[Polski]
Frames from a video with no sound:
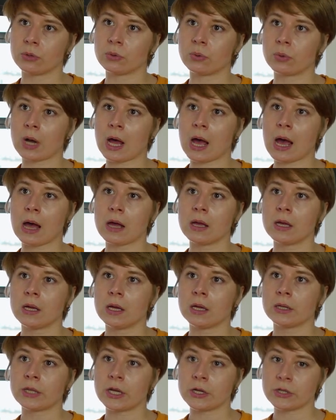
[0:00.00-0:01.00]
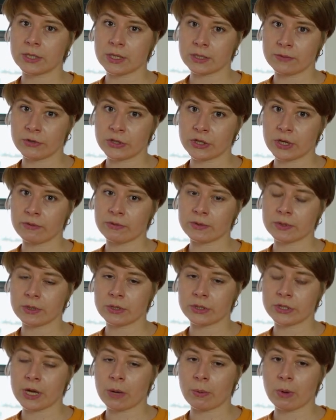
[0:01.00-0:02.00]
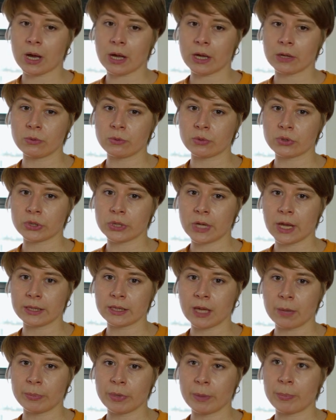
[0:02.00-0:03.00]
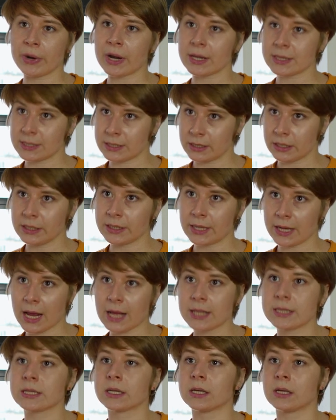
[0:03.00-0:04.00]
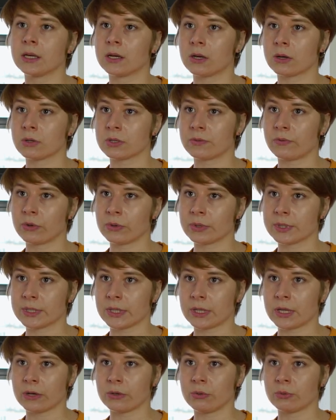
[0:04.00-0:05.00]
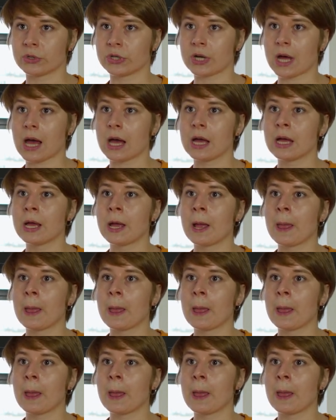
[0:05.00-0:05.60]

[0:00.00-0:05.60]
która też zazwyczaj działa już na etapie prac literackich, rozwoju scenariusza,